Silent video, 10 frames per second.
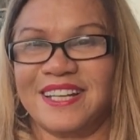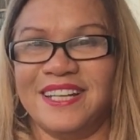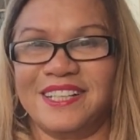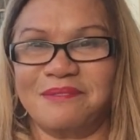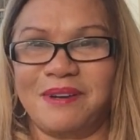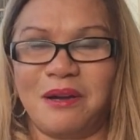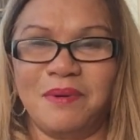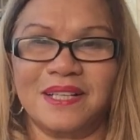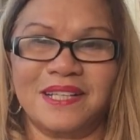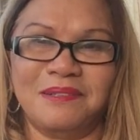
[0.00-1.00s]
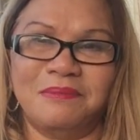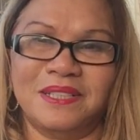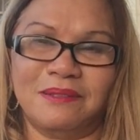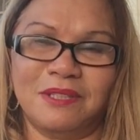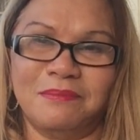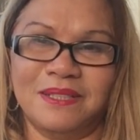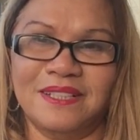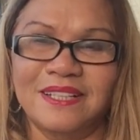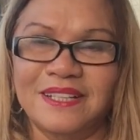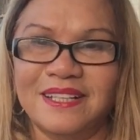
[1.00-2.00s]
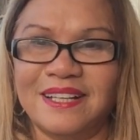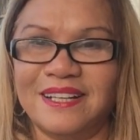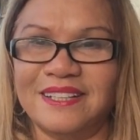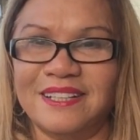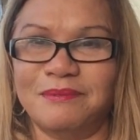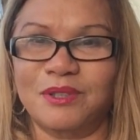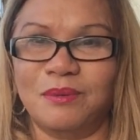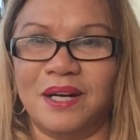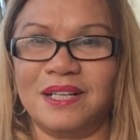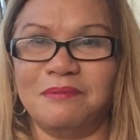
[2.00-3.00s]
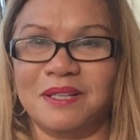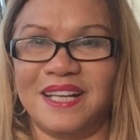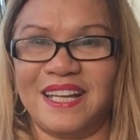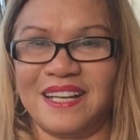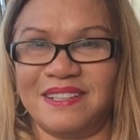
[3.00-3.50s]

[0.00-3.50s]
cái kỳ trận bão mà cách đây 10 năm là mình là là mình cũng ở đây mà cái hé